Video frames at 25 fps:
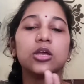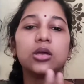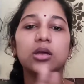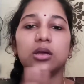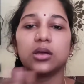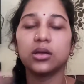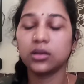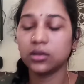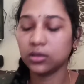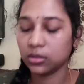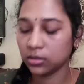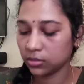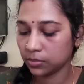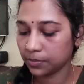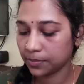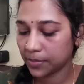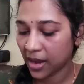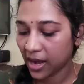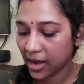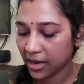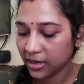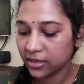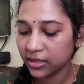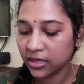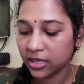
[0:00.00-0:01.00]

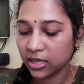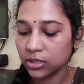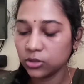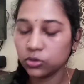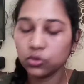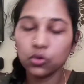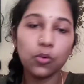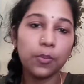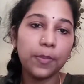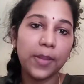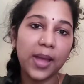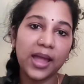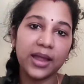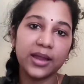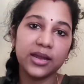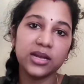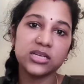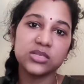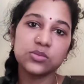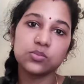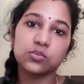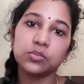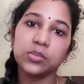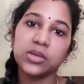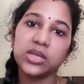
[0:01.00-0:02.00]
पैड के दो
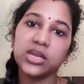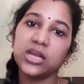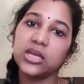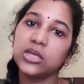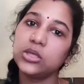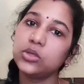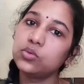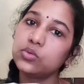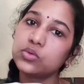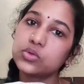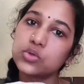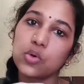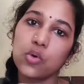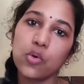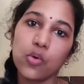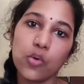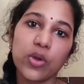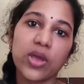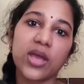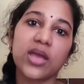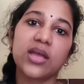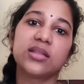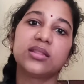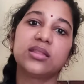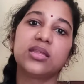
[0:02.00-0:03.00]
पैकेट्स मेरे यूज़ हो
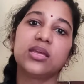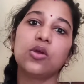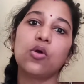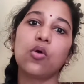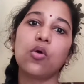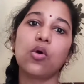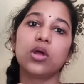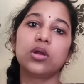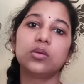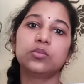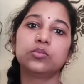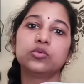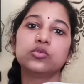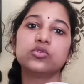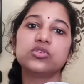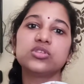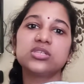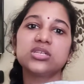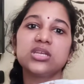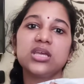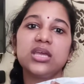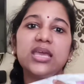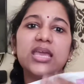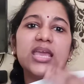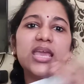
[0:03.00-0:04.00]
गए थे
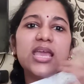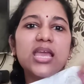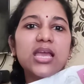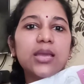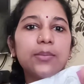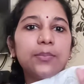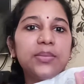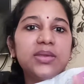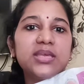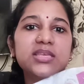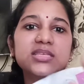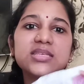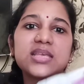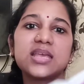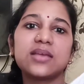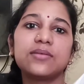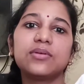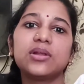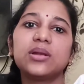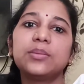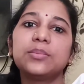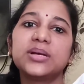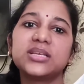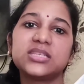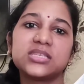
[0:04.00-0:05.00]
ऑलमोस्ट एक ही
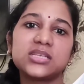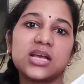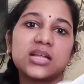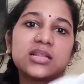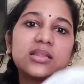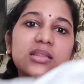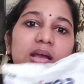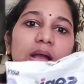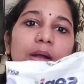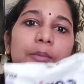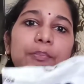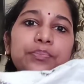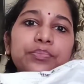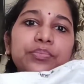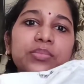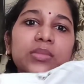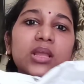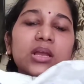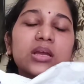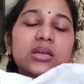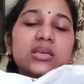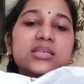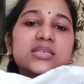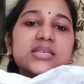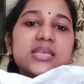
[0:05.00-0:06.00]
केवल बचा था
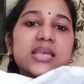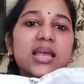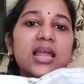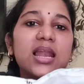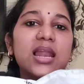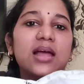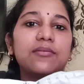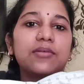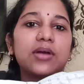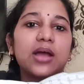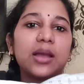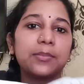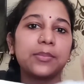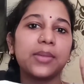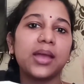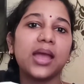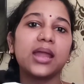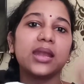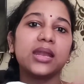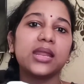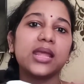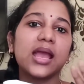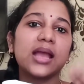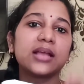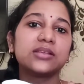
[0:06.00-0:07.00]
इसके अलावा
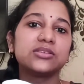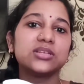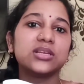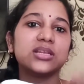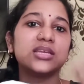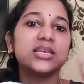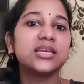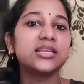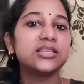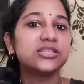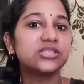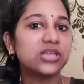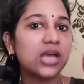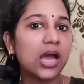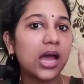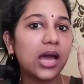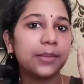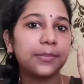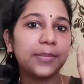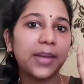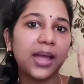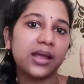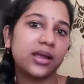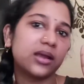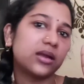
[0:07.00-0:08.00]
मैंने एक्चुअली ये चार
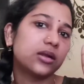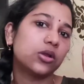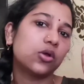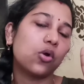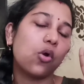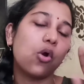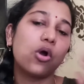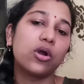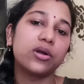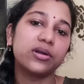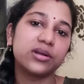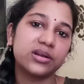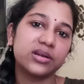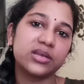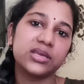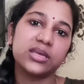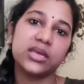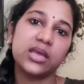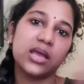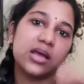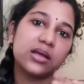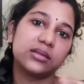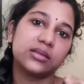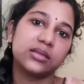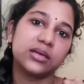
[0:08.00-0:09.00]
पैकेट ऑर्डर
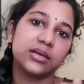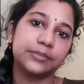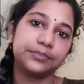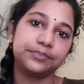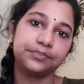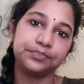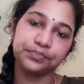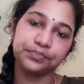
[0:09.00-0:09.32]
किया था